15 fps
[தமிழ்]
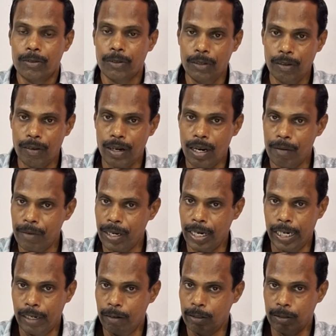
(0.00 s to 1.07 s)
சுண்டு விரலை அப்படியே
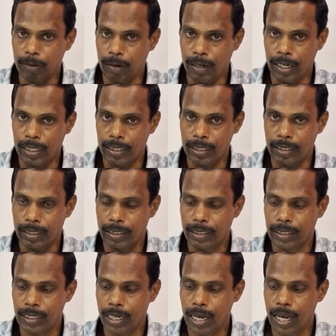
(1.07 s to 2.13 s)
நீட்டி வச்சுக்கோங்க
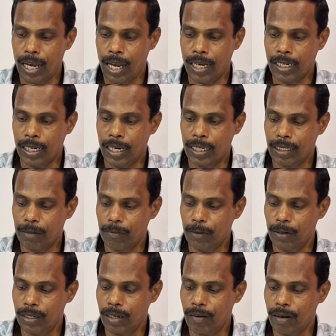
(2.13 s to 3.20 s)
அதுக்கு அடுத்த
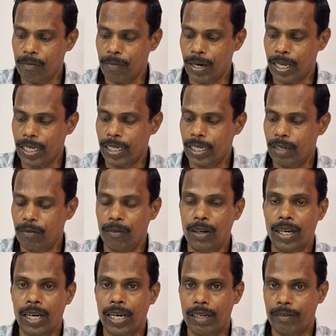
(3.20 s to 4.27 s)
மோதிர விரலை மடக்கி
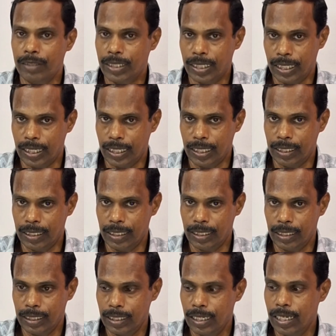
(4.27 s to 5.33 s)
உள்ளங்கையில் வச்சிருங்க
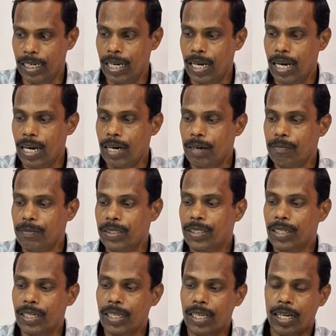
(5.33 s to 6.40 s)

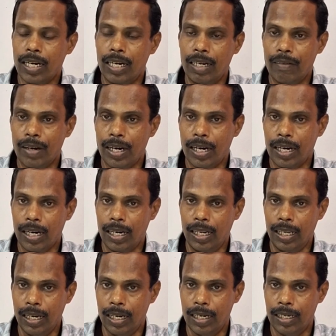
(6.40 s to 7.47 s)
மிச்சம் இருக்கிற ரெண்டு விரல் இருக்கு
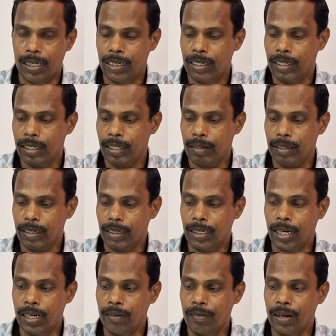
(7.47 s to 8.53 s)
இல்லையா
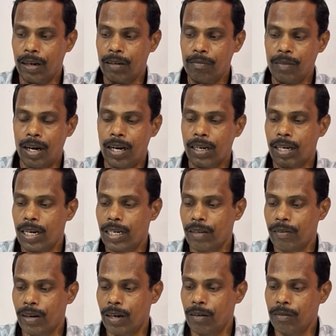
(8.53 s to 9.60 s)
நடுவிரலும் ஆள்காட்டி
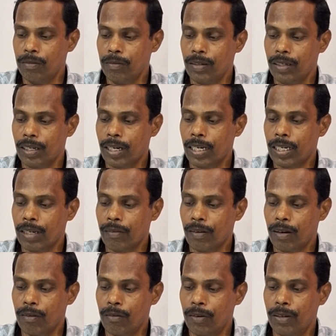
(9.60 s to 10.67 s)
விரலும்
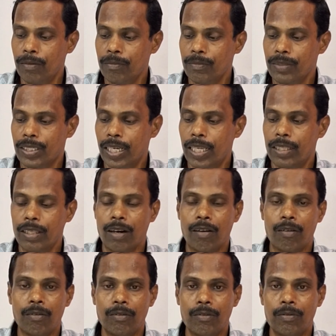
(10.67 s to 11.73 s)
கட்டவரல் நுனியும்
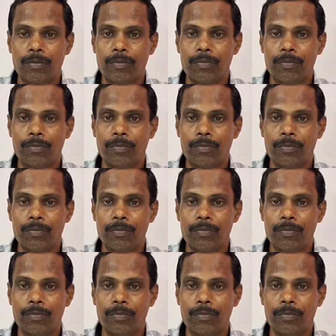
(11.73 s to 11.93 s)
சேர்ந்துடணும்